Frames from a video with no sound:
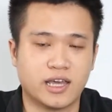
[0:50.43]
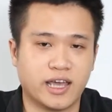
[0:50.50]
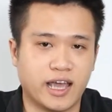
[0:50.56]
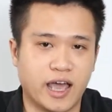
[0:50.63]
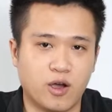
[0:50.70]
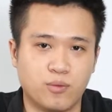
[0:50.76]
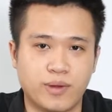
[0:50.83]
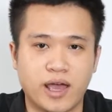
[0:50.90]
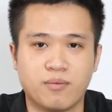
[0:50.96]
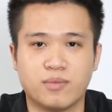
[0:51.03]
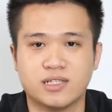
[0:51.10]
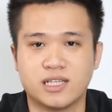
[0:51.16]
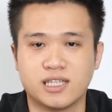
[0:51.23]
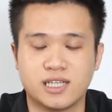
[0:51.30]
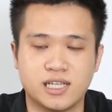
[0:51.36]
thì ngày hôm nay
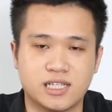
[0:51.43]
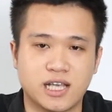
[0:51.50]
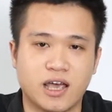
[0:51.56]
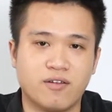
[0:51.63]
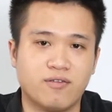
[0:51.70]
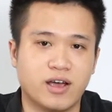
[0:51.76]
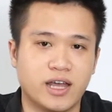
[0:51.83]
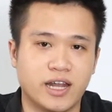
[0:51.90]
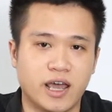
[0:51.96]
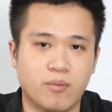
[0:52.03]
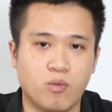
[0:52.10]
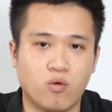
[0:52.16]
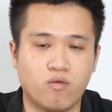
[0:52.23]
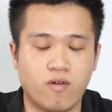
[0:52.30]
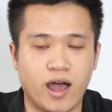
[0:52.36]
mình sẽ chia sẻ với anh
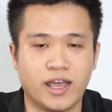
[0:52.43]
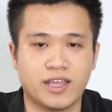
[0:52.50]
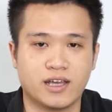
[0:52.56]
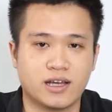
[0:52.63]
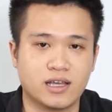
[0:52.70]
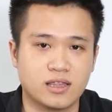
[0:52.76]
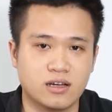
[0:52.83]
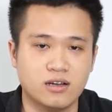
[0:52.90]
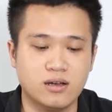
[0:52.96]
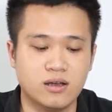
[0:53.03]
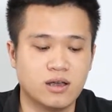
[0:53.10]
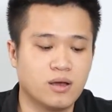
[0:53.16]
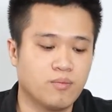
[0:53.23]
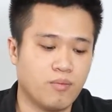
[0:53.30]
em một vài những cái thứ